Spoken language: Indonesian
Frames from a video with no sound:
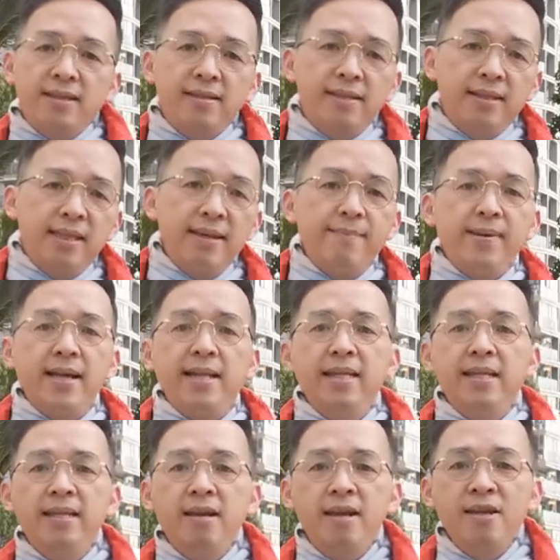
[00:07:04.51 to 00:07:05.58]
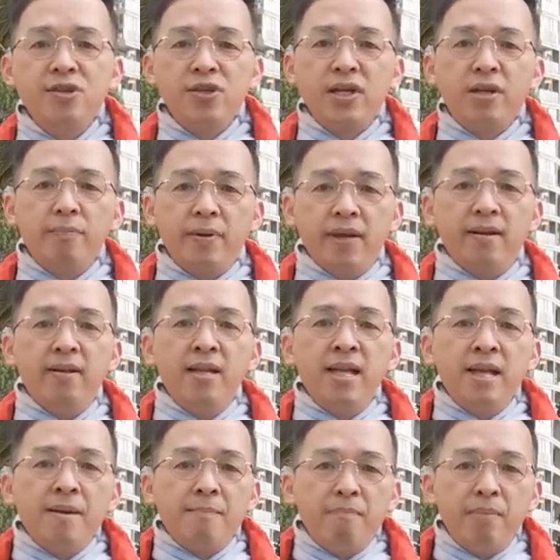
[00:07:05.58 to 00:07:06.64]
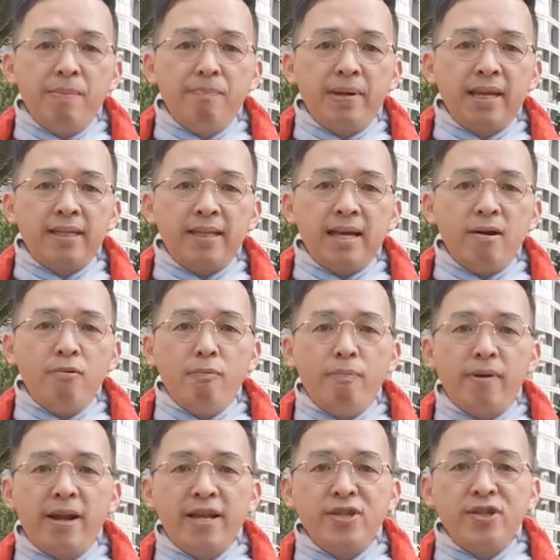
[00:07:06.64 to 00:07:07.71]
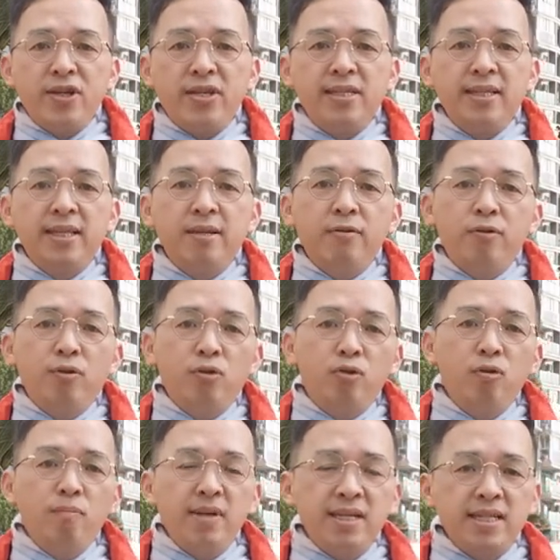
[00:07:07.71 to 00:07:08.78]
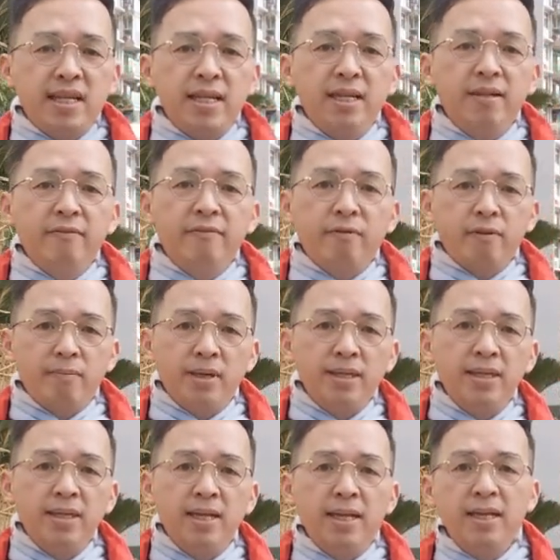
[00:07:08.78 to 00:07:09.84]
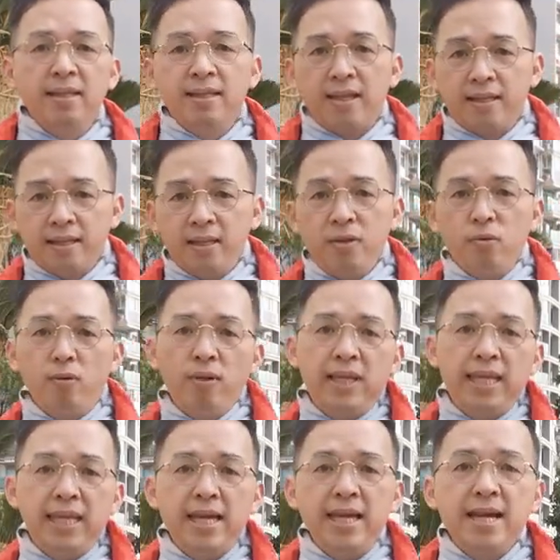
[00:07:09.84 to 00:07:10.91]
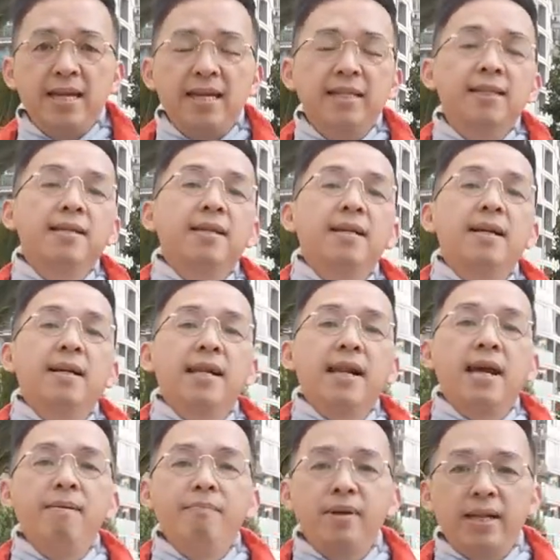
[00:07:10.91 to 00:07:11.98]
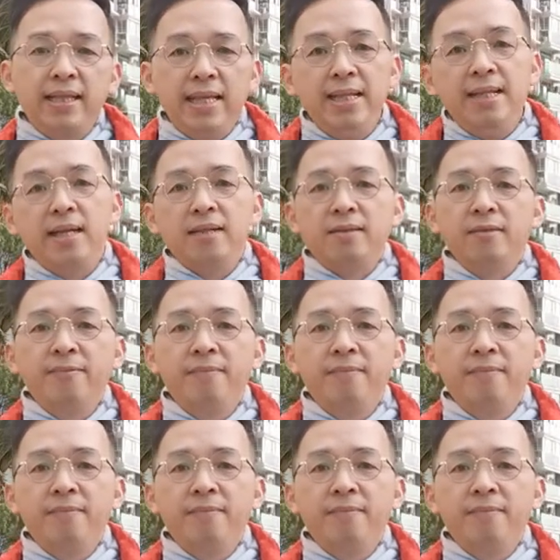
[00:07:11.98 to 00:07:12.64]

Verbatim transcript: Setiap kali Cherbel memberitahu Brian Chesky untuk mencari informasi tertentu, dia akan segera bertindak.